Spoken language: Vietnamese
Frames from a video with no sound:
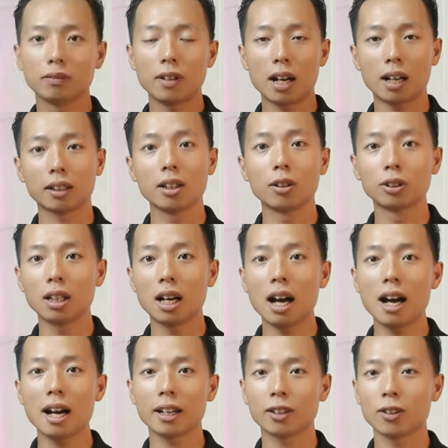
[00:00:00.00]
Và điều thứ
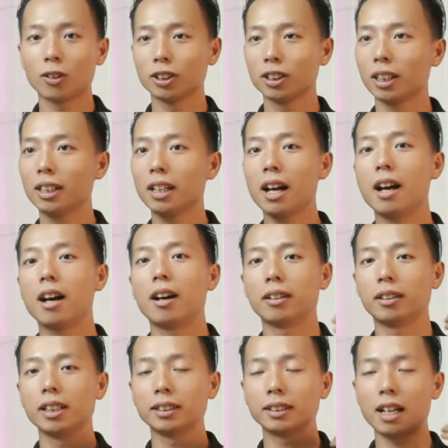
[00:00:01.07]
hai đó chính là
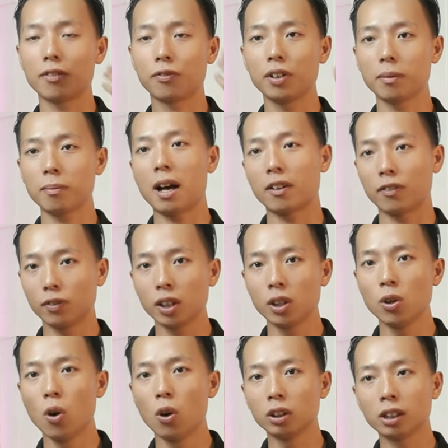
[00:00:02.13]
định dạng phiên bản
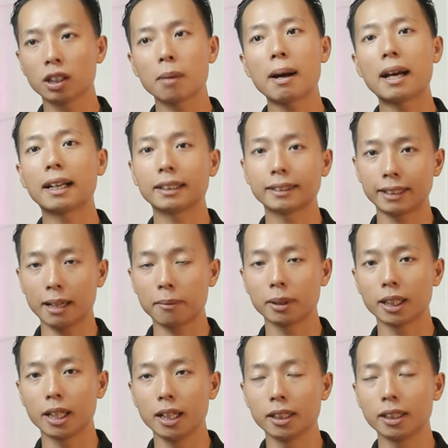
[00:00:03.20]
video như các bạn đang xem
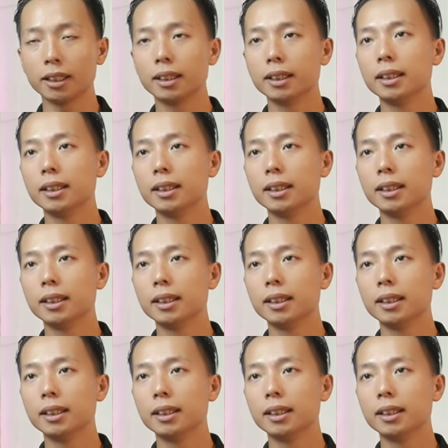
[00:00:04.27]
ở đây.